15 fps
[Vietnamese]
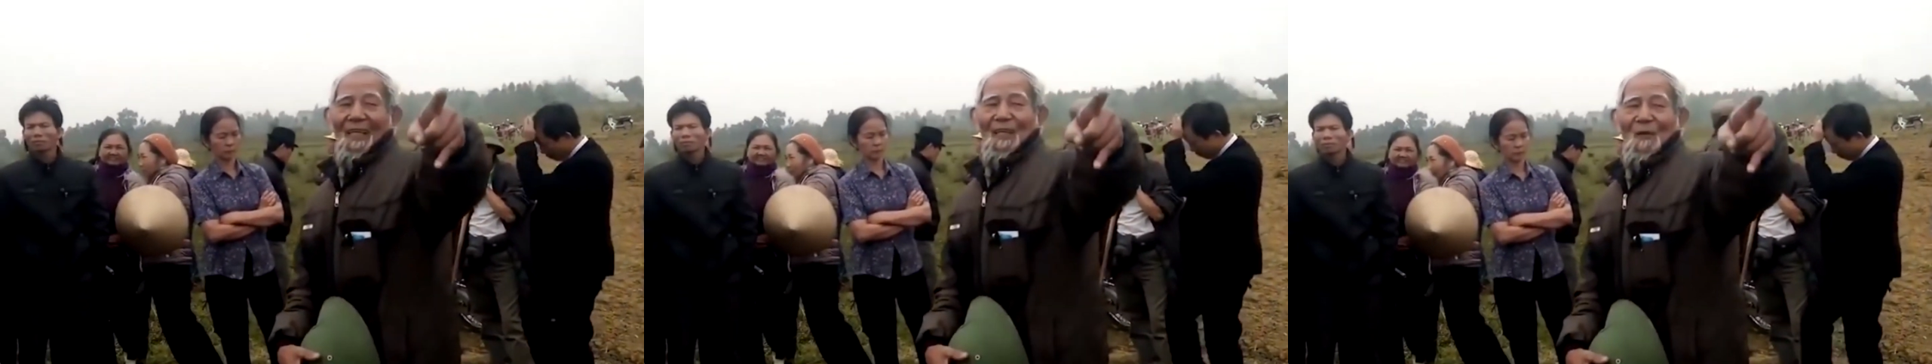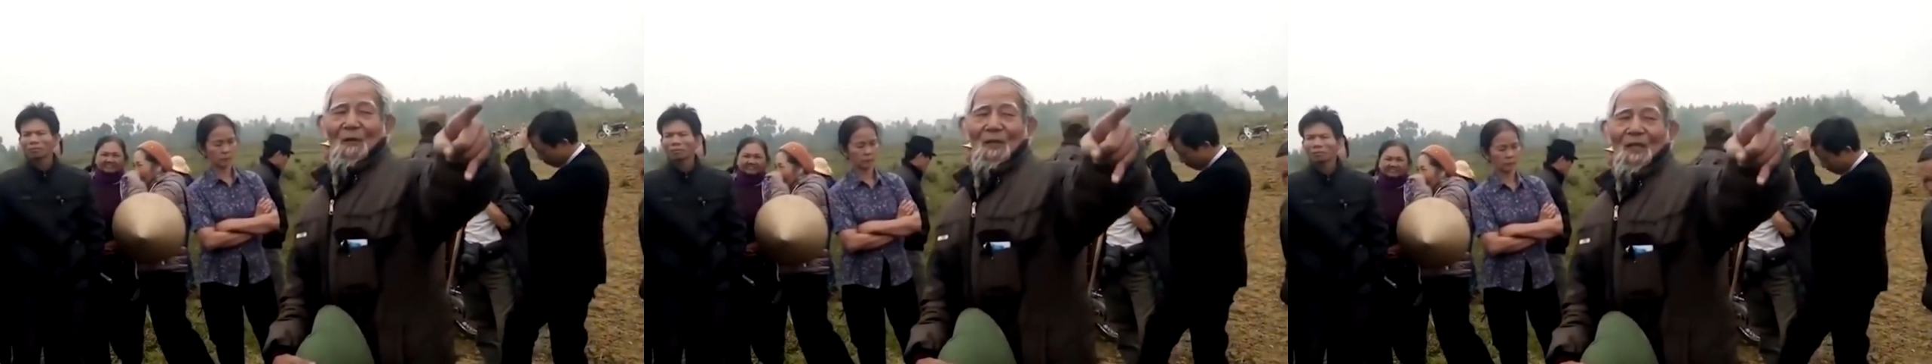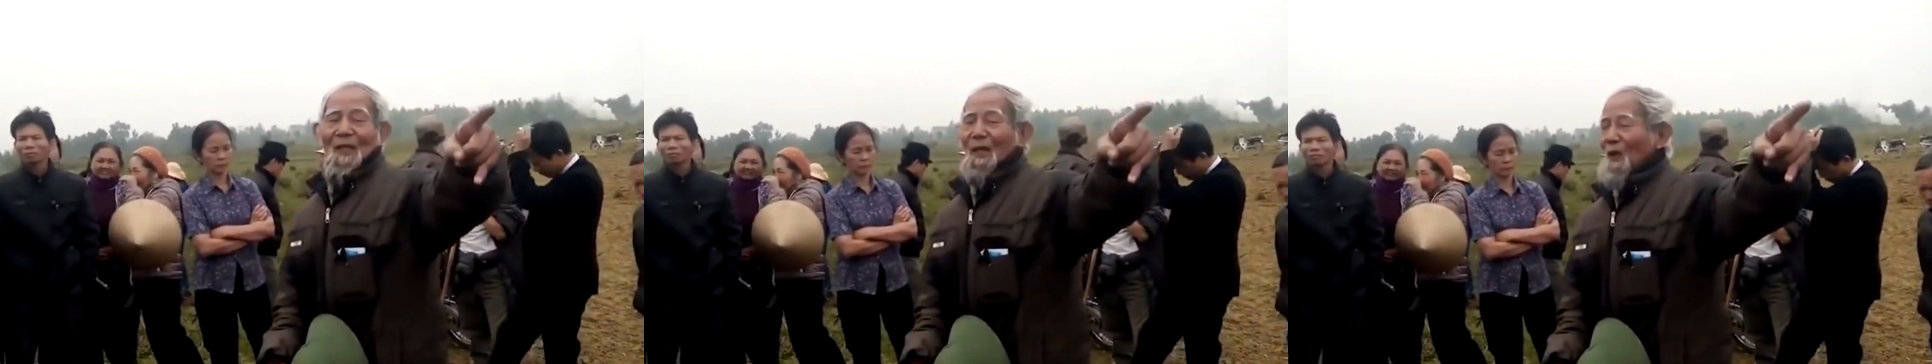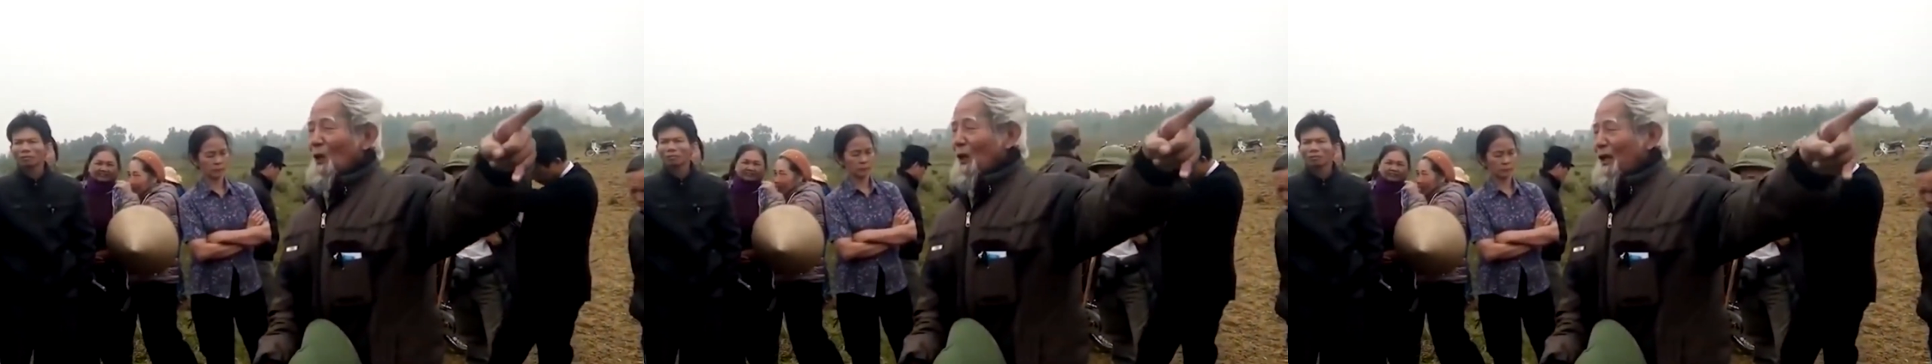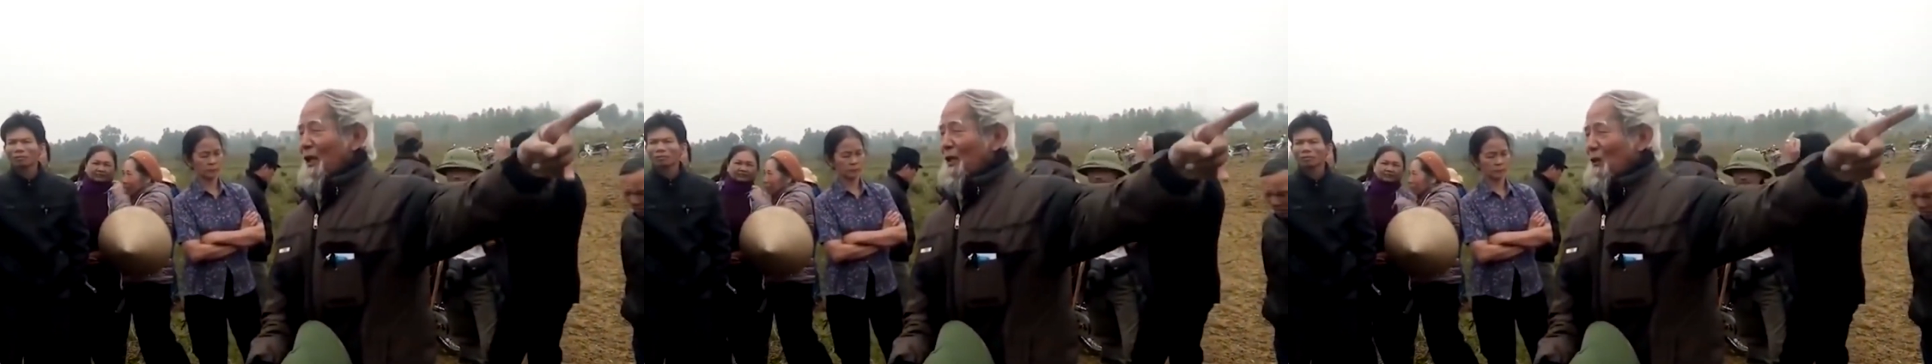chúng cũng phanh
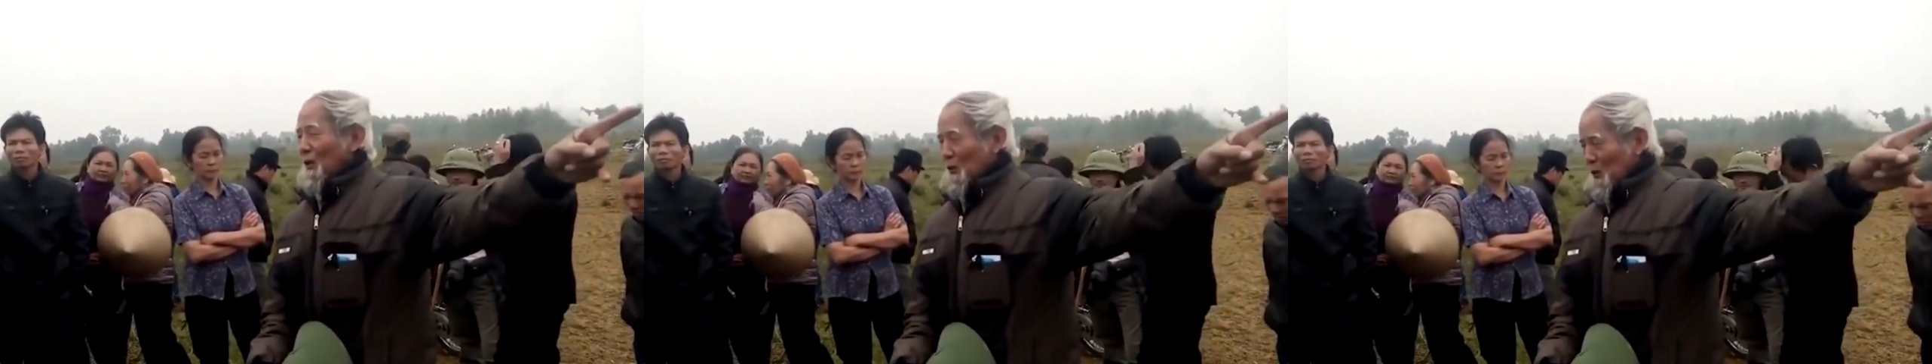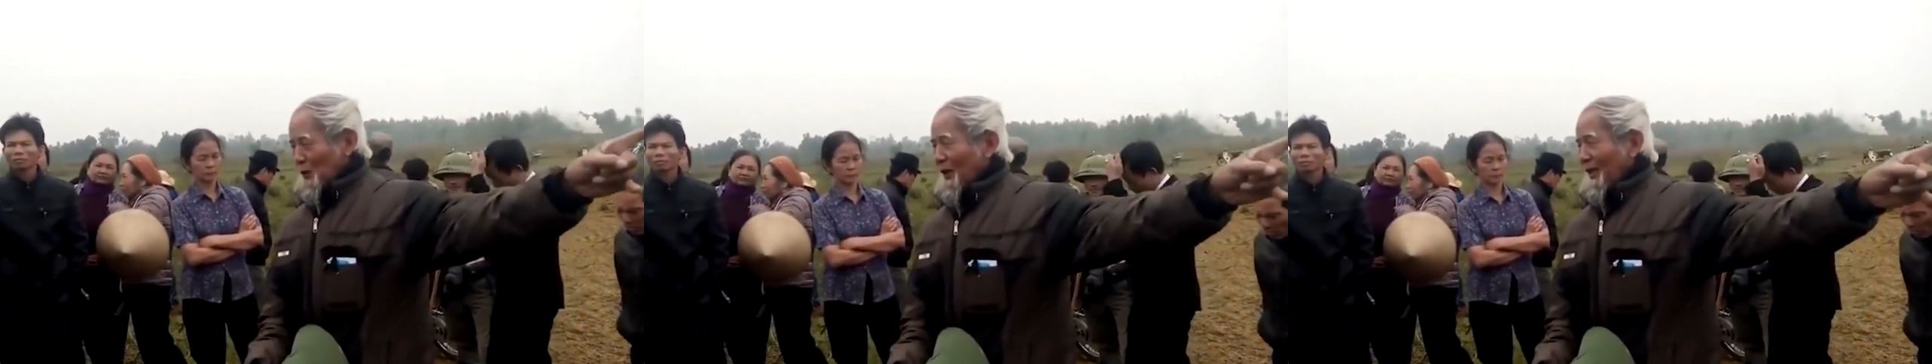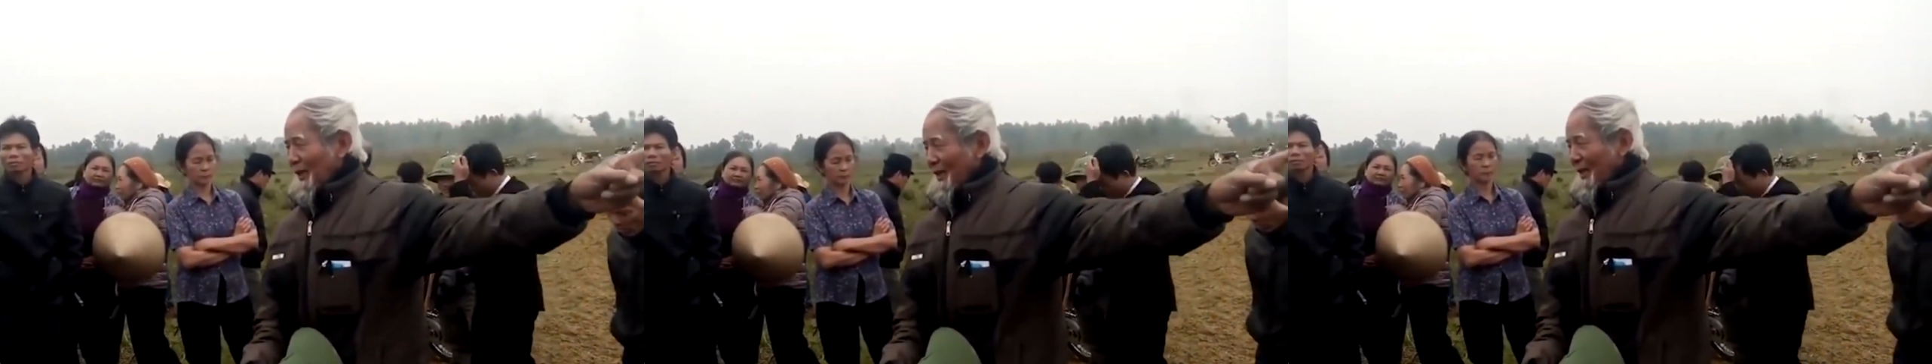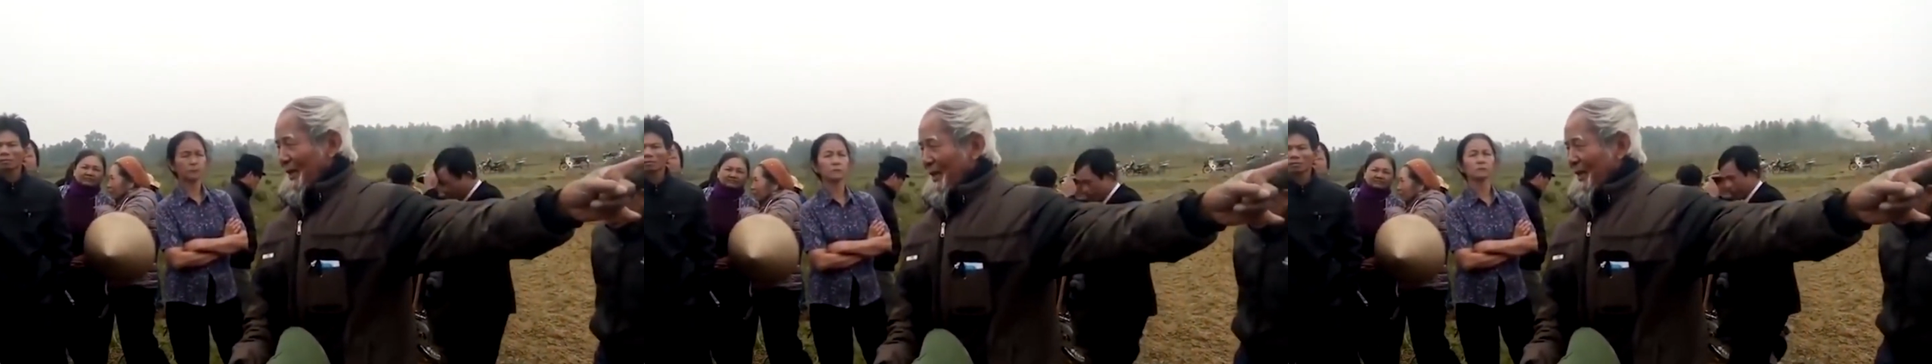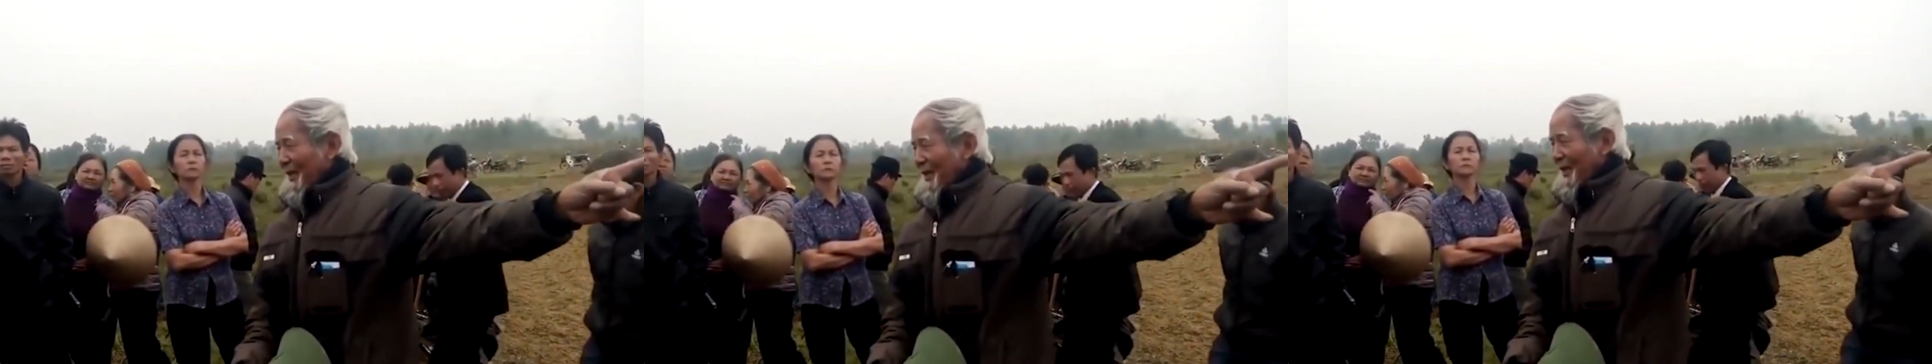thây.
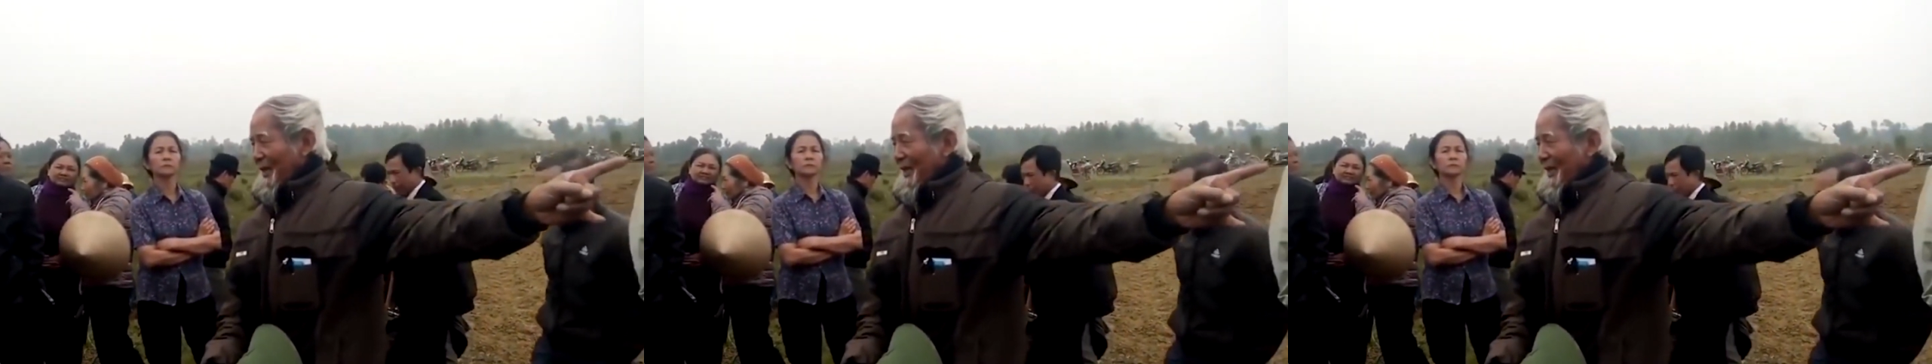Anh Lê Đình